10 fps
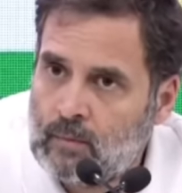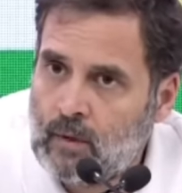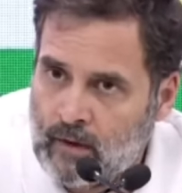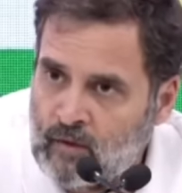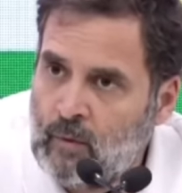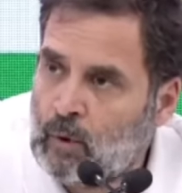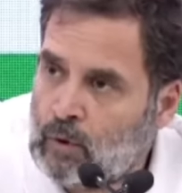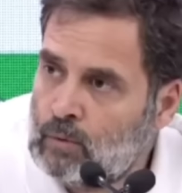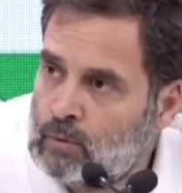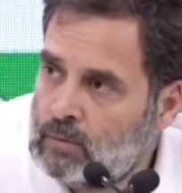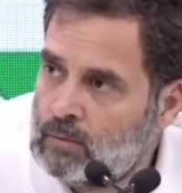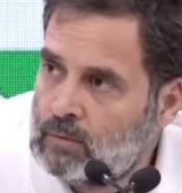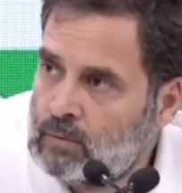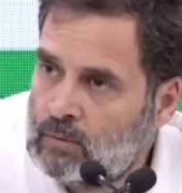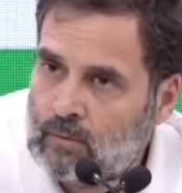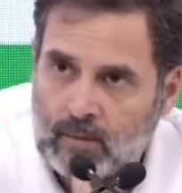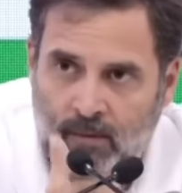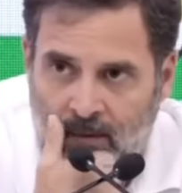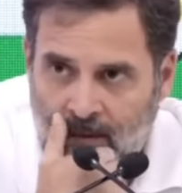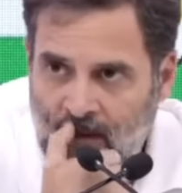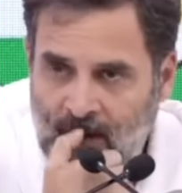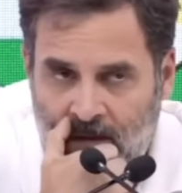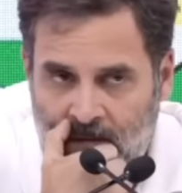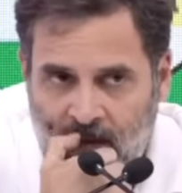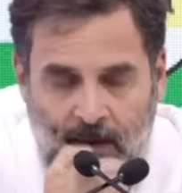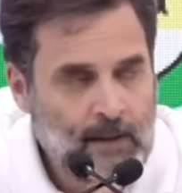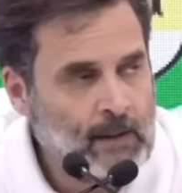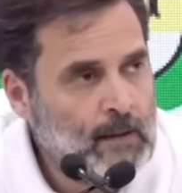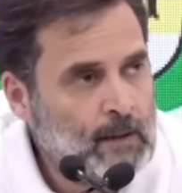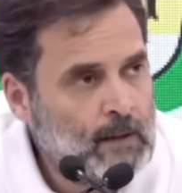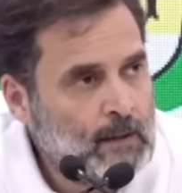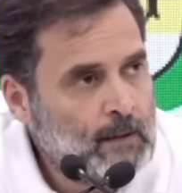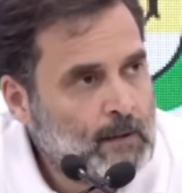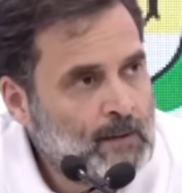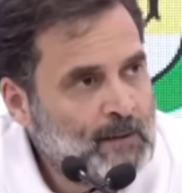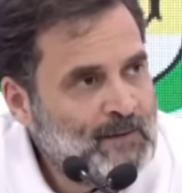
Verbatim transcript: अंग्रेज़ी में बोल दूँ हाँ, इंग्लिश में आ,